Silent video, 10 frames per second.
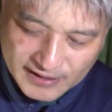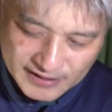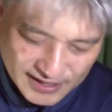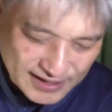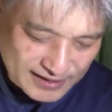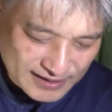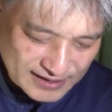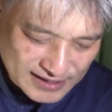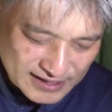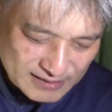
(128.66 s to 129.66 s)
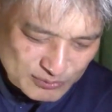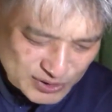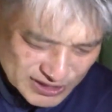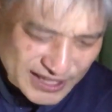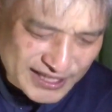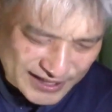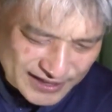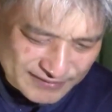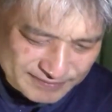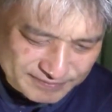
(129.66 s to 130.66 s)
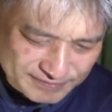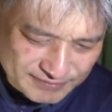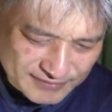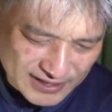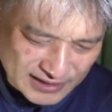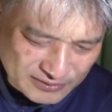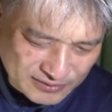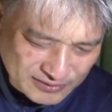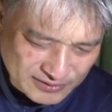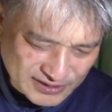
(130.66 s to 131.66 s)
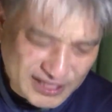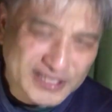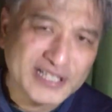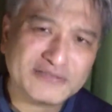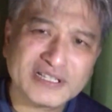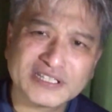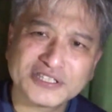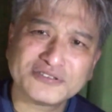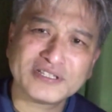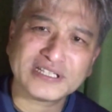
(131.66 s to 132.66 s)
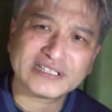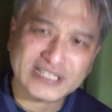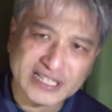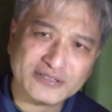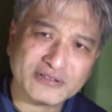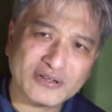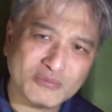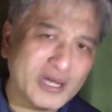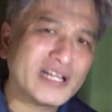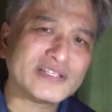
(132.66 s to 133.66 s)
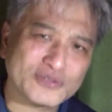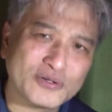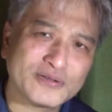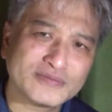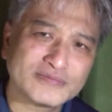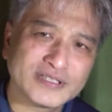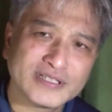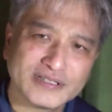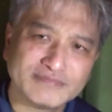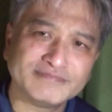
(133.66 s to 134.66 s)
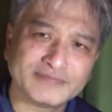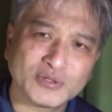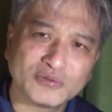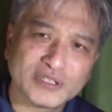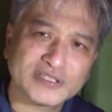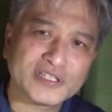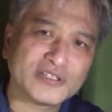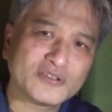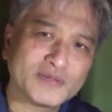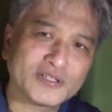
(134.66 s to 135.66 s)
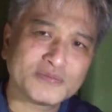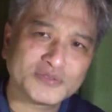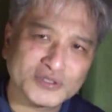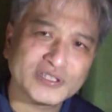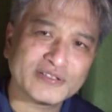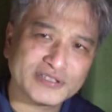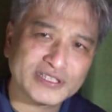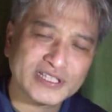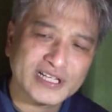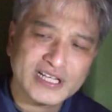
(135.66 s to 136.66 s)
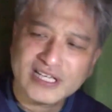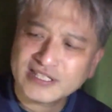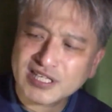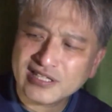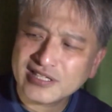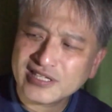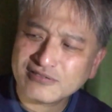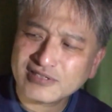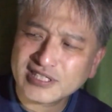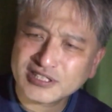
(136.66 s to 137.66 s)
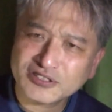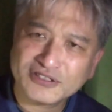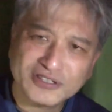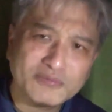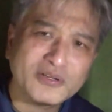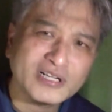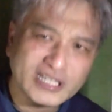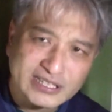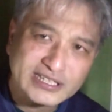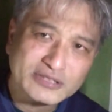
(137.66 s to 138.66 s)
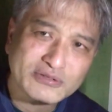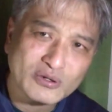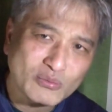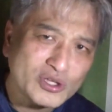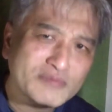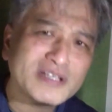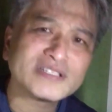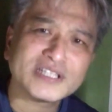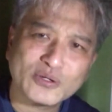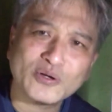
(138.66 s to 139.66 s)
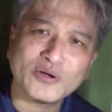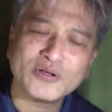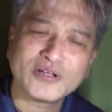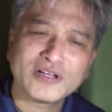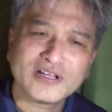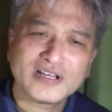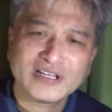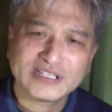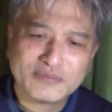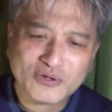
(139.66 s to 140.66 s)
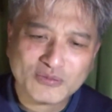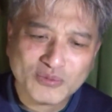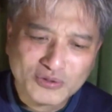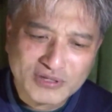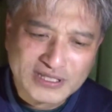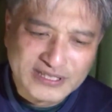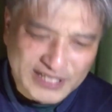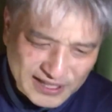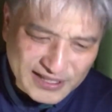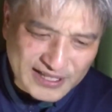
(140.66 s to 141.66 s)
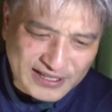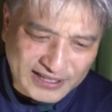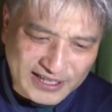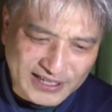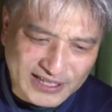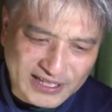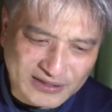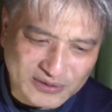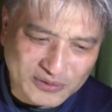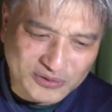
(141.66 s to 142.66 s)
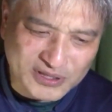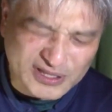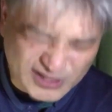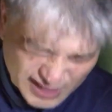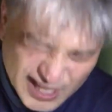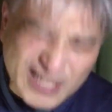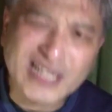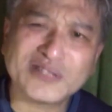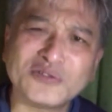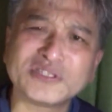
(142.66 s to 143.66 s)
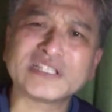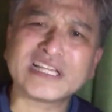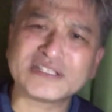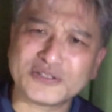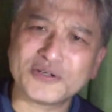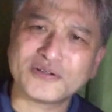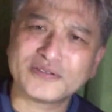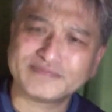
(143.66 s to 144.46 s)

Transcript: でぶっちゃけねあの1280円が高いとは思わないですよ、うん、こんな素敵なおまけもついてるし1280円でも買ったとは思いますけどでも僕は1000円で買えたっていうことですげえ感動してたんですよ